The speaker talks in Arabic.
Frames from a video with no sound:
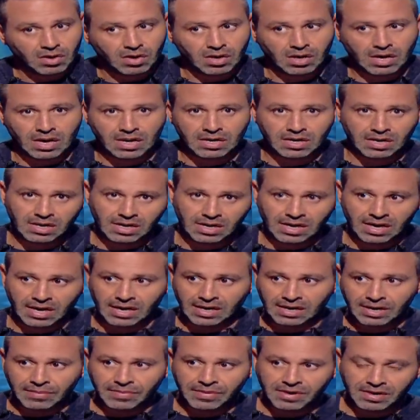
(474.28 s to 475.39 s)
كان
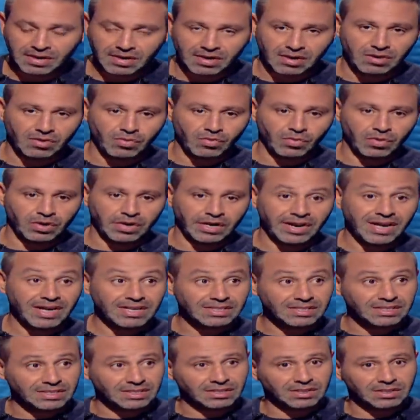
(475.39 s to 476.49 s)
الاعلام هنا
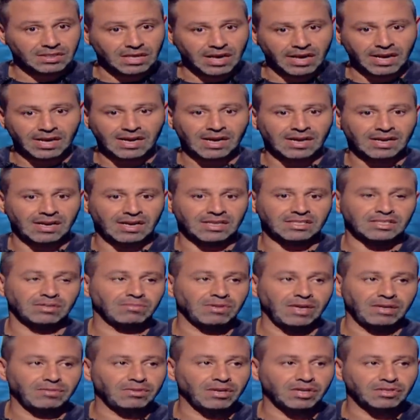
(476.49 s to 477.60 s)
والناس قالت لك لازم
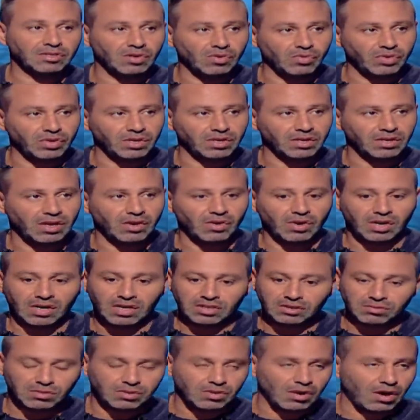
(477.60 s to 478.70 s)
اللعيب ده يحصل له ايه هيقول لك
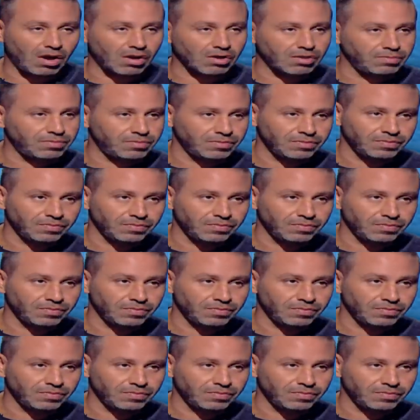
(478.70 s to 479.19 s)
لازم يتعاقب